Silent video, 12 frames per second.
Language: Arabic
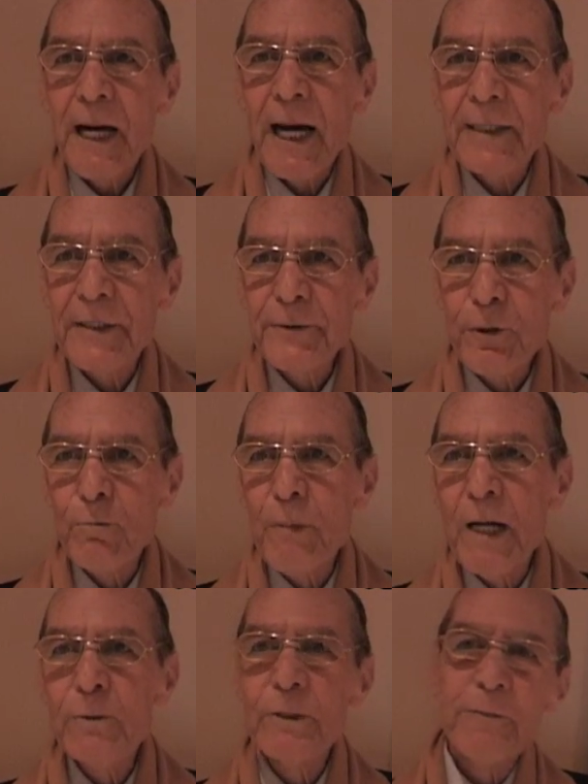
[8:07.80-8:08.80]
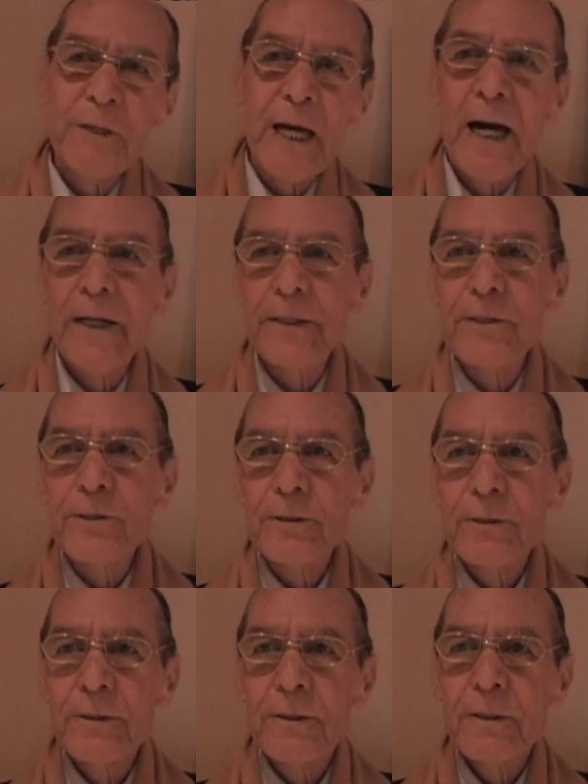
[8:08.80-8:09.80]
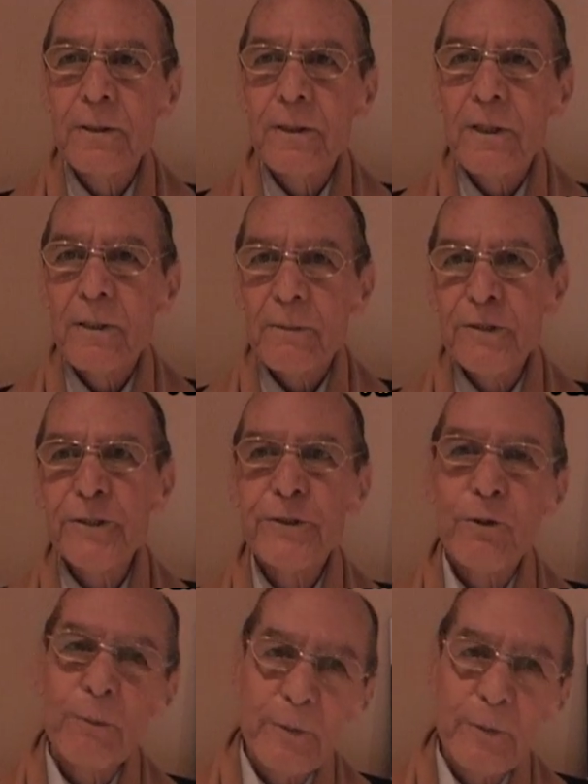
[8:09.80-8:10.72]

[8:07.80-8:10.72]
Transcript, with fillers: قانص عمال ولا في الخارج باش تاوي